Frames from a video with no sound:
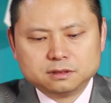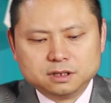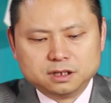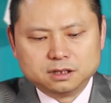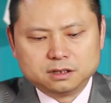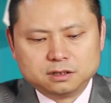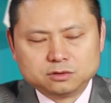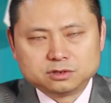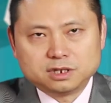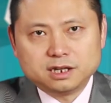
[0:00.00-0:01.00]

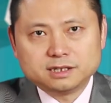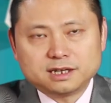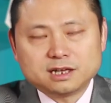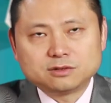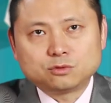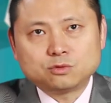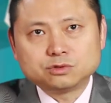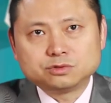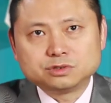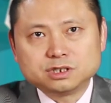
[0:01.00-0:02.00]
呃，人类在
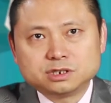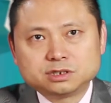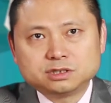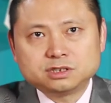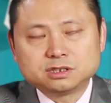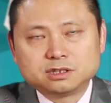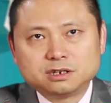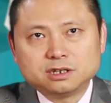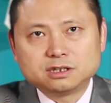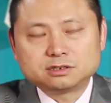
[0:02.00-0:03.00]
获取这些石器的
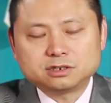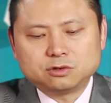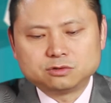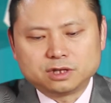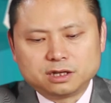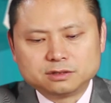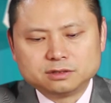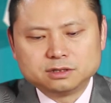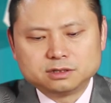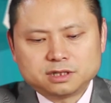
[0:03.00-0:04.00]
能力了之后呢。
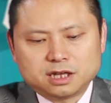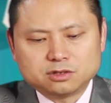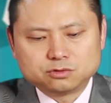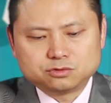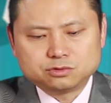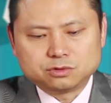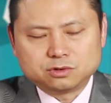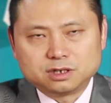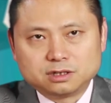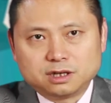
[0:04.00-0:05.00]
它就具有
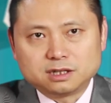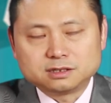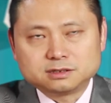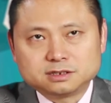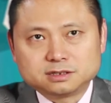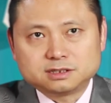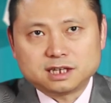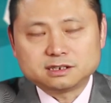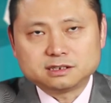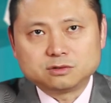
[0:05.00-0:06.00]
了啊，这
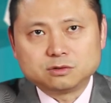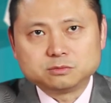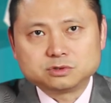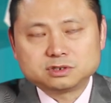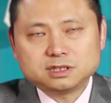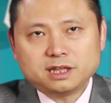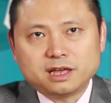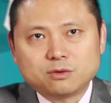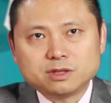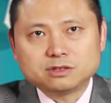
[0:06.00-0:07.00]
在这个我们说生态
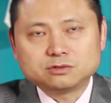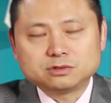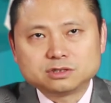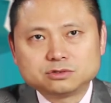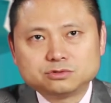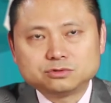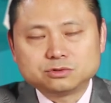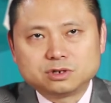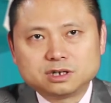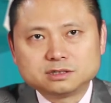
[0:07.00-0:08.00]
环境中呢，就具
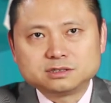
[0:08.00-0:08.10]
有了很